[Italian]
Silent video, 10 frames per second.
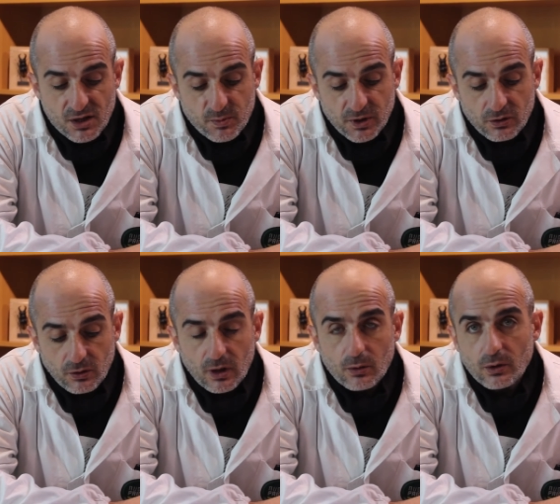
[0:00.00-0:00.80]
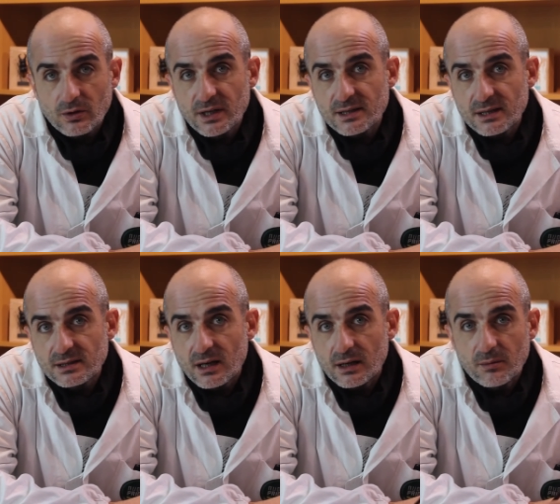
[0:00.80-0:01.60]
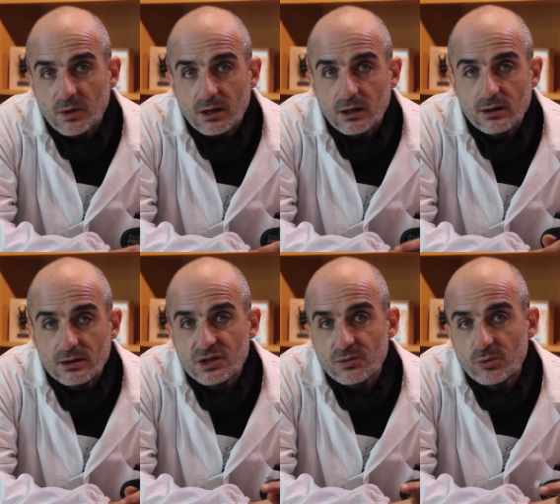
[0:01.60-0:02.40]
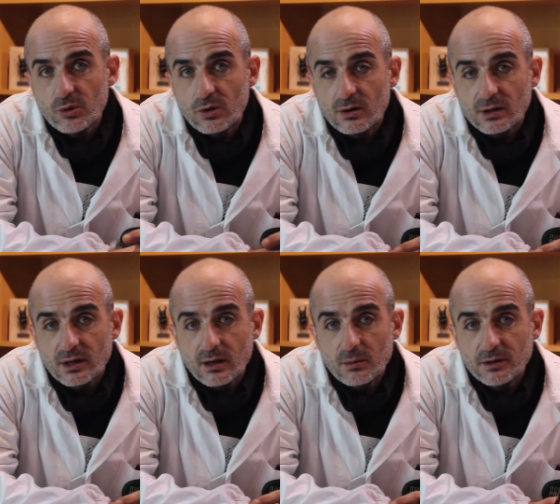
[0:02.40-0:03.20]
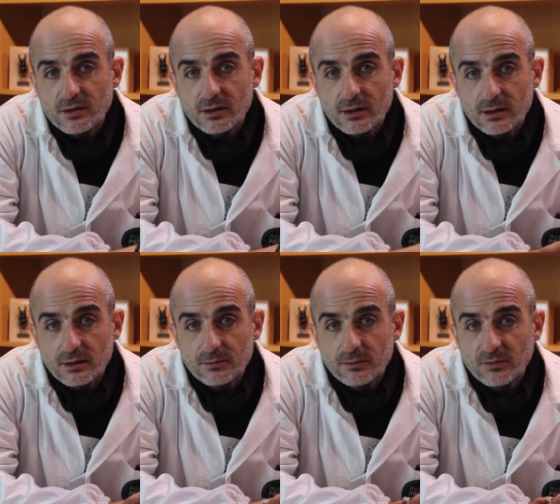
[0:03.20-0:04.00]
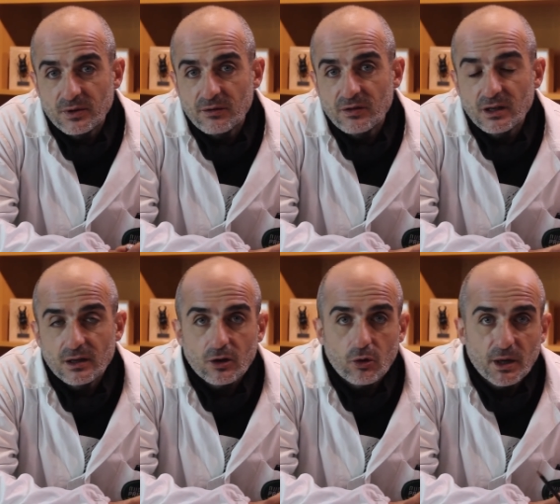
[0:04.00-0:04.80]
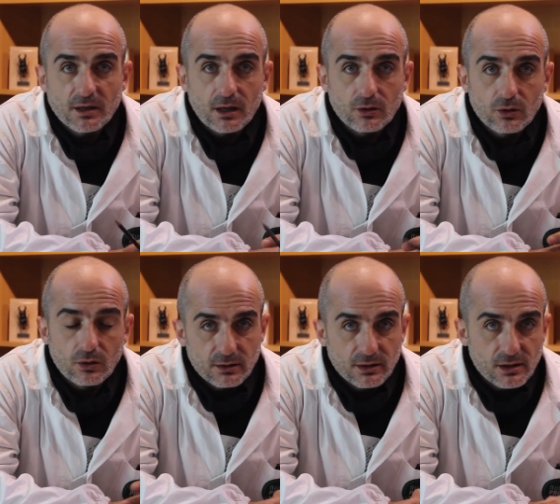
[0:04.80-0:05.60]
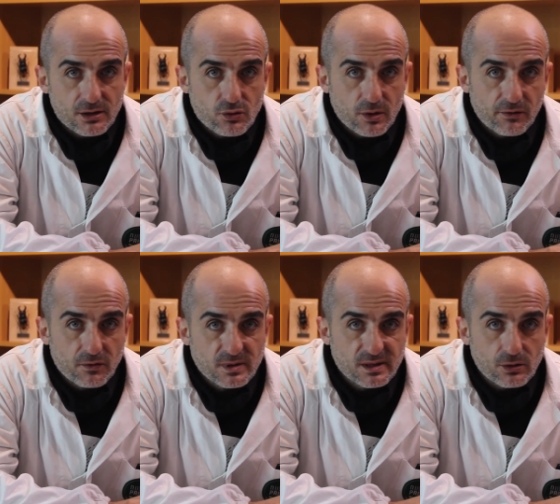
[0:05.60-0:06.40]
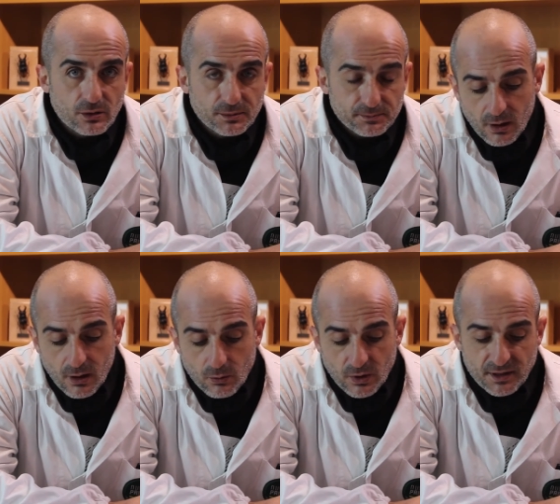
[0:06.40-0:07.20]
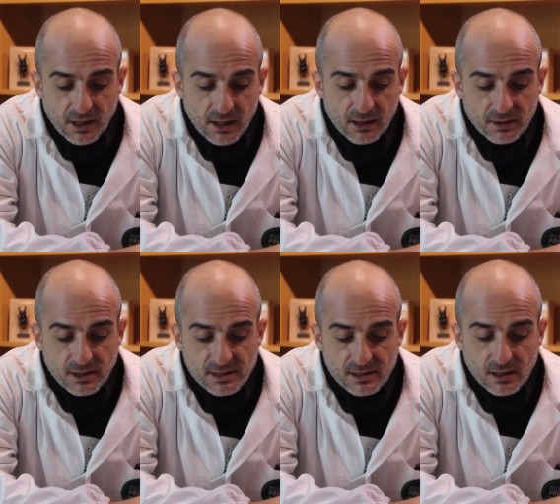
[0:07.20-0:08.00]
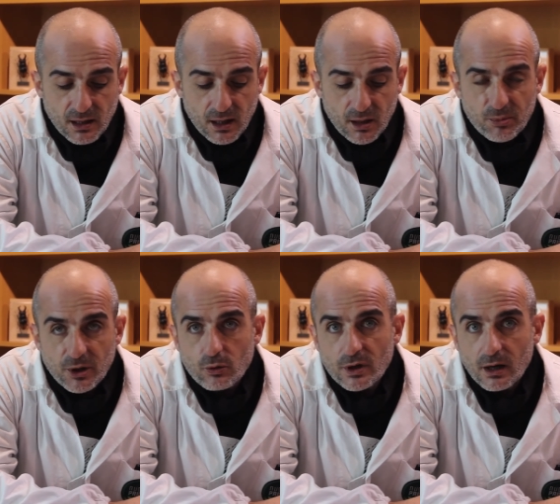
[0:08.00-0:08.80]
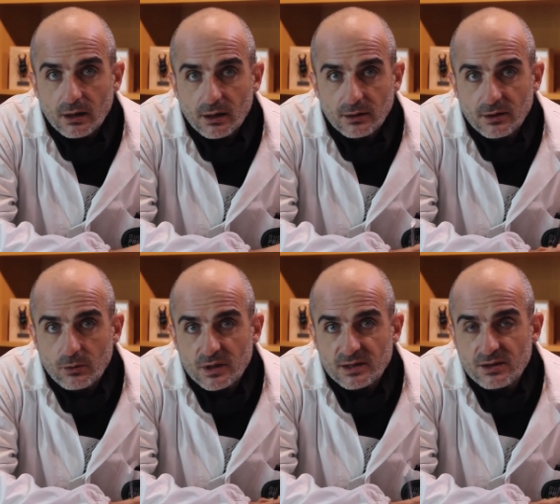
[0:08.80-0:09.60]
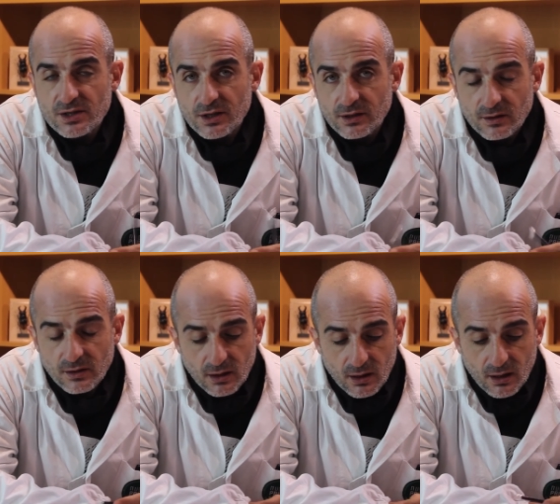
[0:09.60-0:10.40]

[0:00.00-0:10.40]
rispetto a quello delle zanzare ma eh, si può chiaramente eh, definire come analogo eh, nelle sue funzioni. Un'altra caratteristica peculiare di questi insetti